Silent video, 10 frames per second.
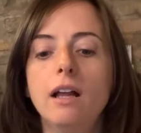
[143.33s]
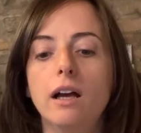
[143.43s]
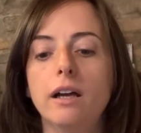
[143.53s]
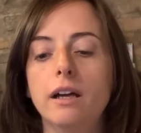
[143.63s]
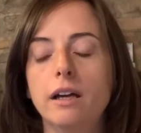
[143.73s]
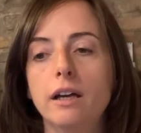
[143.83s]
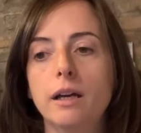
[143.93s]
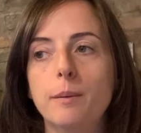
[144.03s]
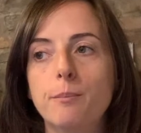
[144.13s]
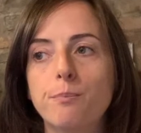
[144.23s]

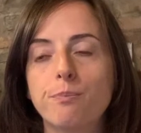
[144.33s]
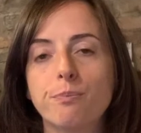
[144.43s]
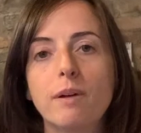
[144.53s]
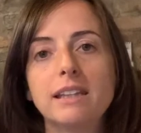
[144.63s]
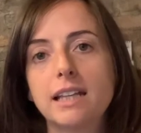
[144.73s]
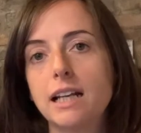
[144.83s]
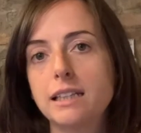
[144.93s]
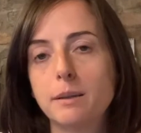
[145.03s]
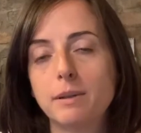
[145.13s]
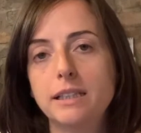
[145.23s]
ehm, mentre la
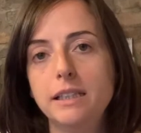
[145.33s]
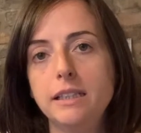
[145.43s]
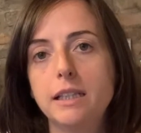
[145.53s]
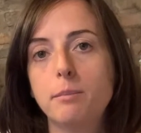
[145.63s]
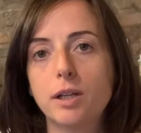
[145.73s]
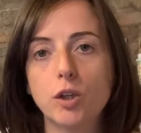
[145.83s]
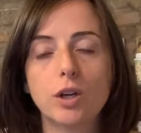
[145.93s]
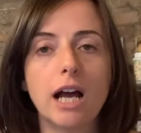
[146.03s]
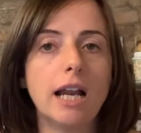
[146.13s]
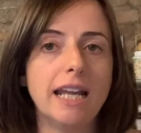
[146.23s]
dermatite
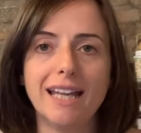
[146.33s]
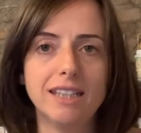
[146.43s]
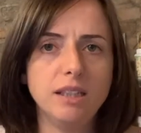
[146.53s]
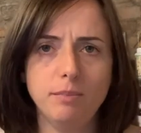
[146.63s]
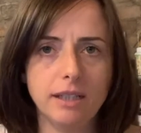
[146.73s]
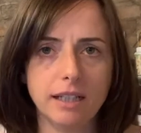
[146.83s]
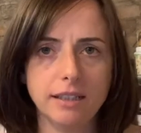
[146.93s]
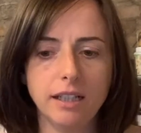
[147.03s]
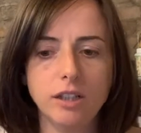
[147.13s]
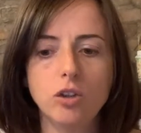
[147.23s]
periorale è tipica
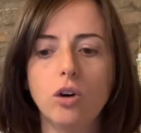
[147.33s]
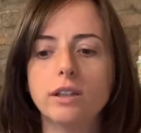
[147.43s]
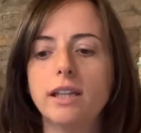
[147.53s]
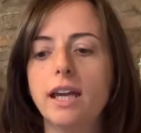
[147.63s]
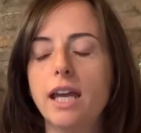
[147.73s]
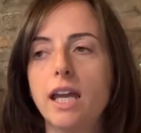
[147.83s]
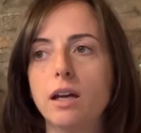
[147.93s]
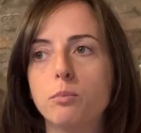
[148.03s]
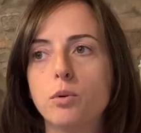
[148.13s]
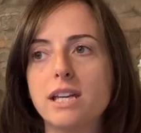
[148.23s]
delle donne
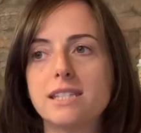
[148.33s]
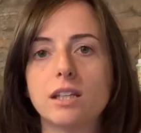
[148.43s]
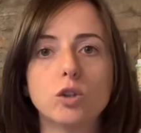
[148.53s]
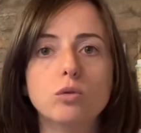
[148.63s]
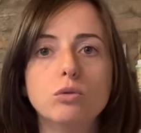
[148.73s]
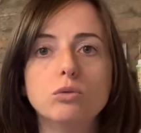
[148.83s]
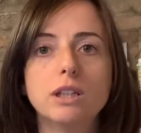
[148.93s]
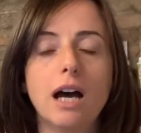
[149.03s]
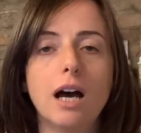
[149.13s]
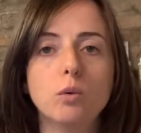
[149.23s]
e può essere
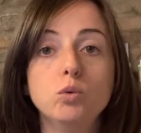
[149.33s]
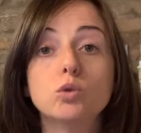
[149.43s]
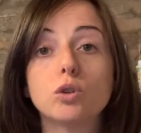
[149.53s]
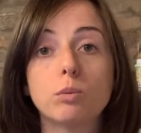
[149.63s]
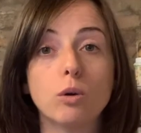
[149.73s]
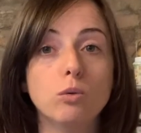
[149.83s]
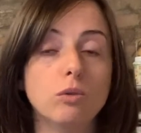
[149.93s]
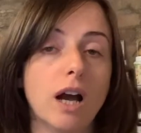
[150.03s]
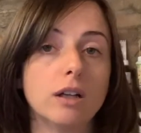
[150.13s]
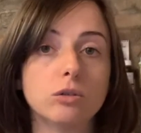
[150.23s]
dovuta a un uso
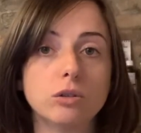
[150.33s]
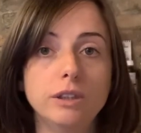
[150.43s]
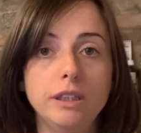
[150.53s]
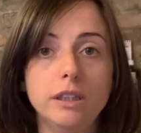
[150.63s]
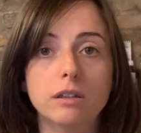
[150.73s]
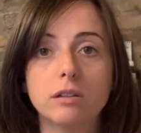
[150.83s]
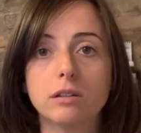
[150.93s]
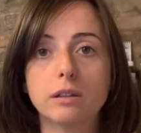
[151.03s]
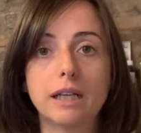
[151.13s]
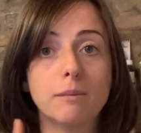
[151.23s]
prolungato di
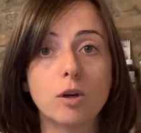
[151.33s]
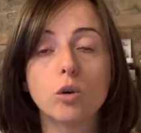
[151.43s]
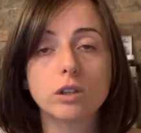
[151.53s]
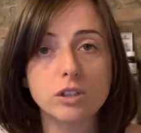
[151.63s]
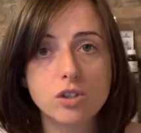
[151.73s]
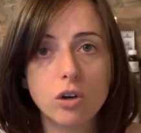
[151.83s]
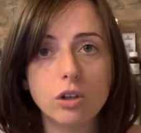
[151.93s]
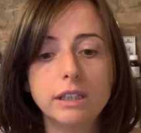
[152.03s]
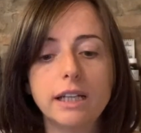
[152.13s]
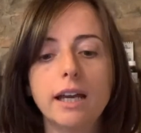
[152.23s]
eh, creme
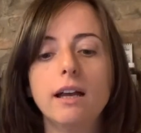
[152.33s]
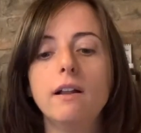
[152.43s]
cortisoniche,